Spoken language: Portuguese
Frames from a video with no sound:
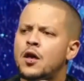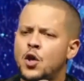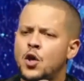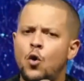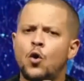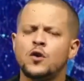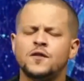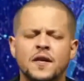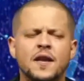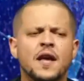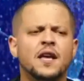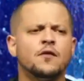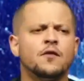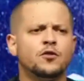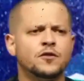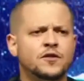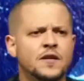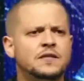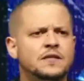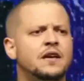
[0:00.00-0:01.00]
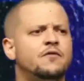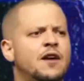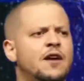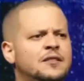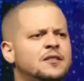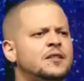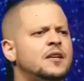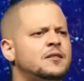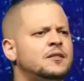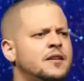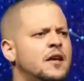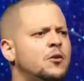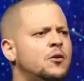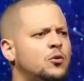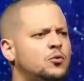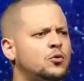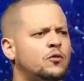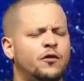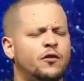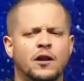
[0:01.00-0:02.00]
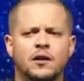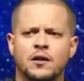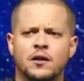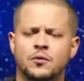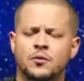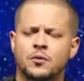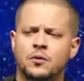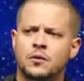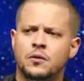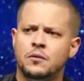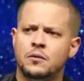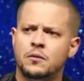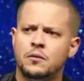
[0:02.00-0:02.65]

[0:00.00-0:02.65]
E eu gostaria que vocês levassem a sério o que eu estou falando.